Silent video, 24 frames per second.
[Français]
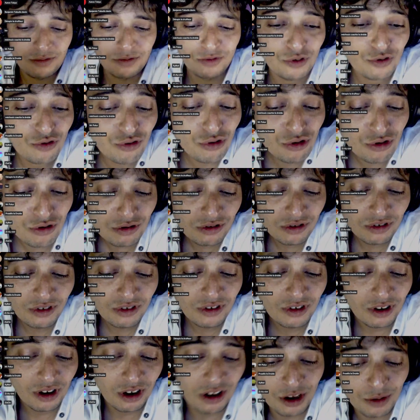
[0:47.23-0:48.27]
du coup,
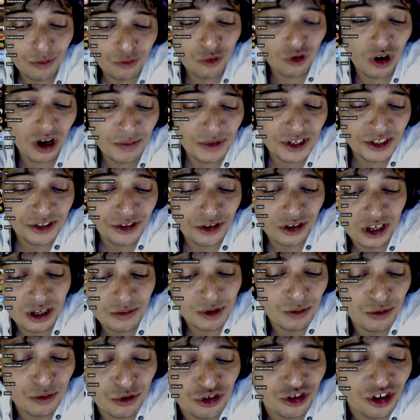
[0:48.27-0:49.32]
euh, moi, m'étant
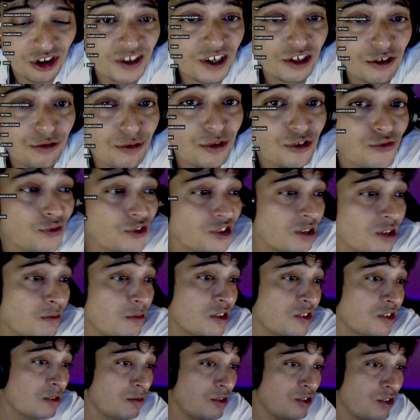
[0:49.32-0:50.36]
rabiboché avec lui, je faisais
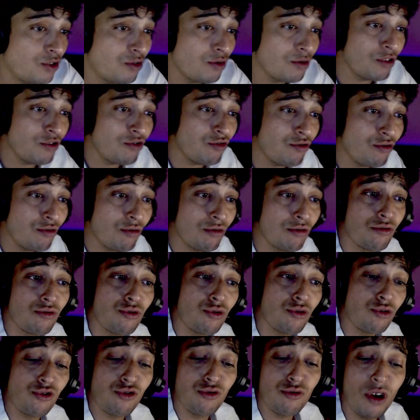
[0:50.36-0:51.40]
mes émissions un jour. Nous
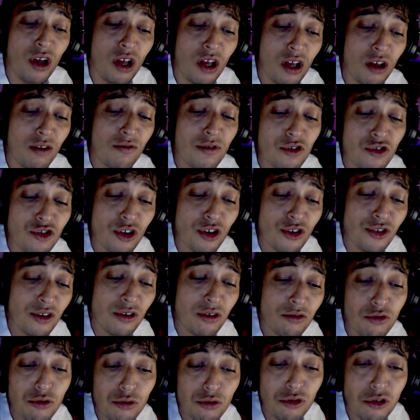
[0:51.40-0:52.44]
étions là avec certains
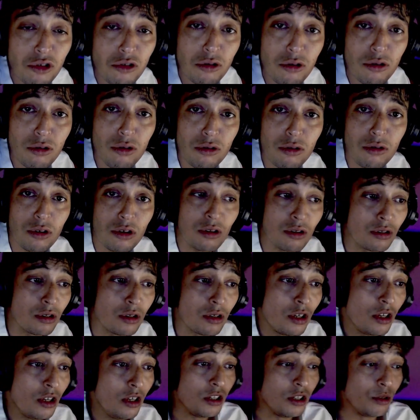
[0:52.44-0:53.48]
auditeurs et,
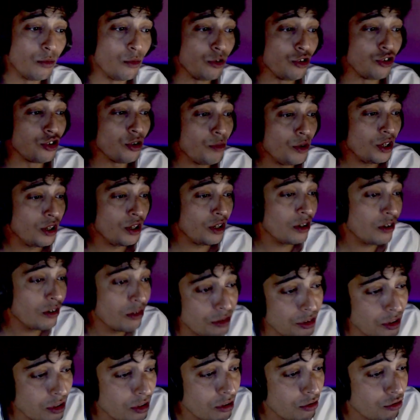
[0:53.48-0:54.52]
moi je disais, euh,
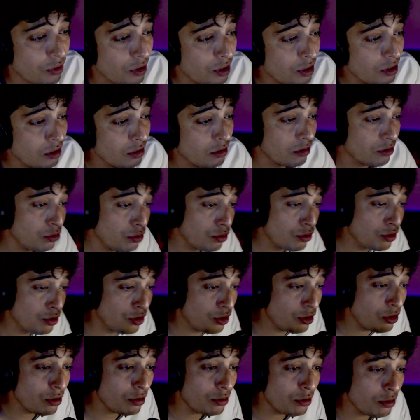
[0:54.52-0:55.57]
tiens, je vais aller euh, sur le
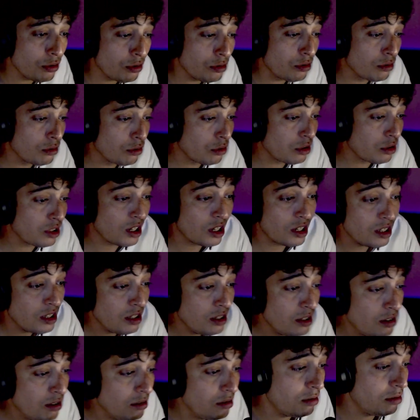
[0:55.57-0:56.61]
Discord de, Cali. »
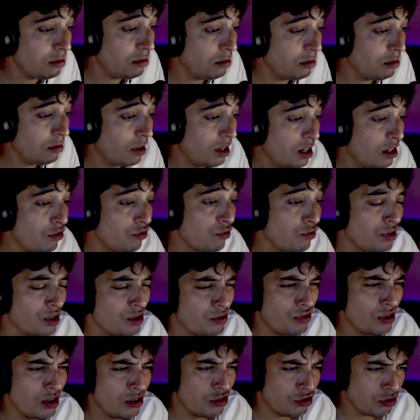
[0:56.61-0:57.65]
Kali. voilà,
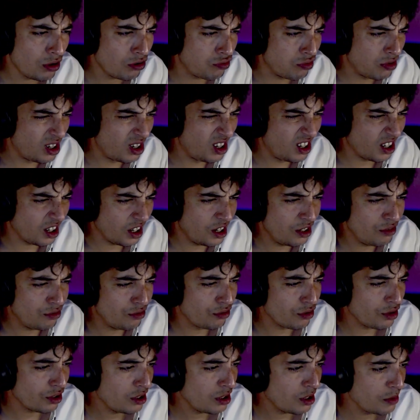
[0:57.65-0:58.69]
je, crois que vous verrez, d'une
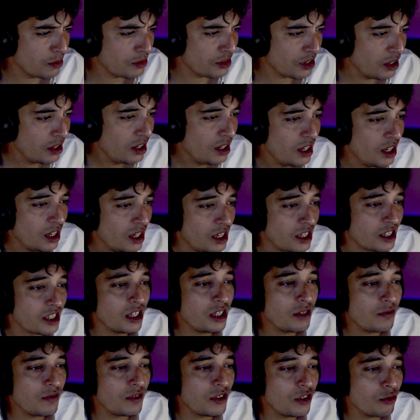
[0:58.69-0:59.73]
connerie comme ça. Et
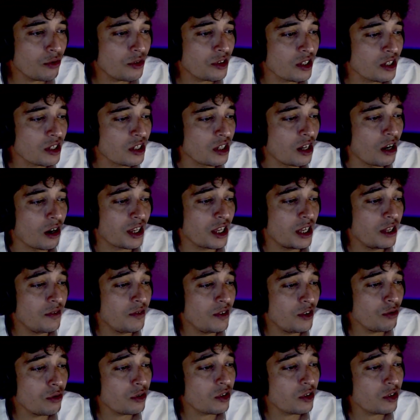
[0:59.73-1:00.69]
Vision c'est qui Alors, Vision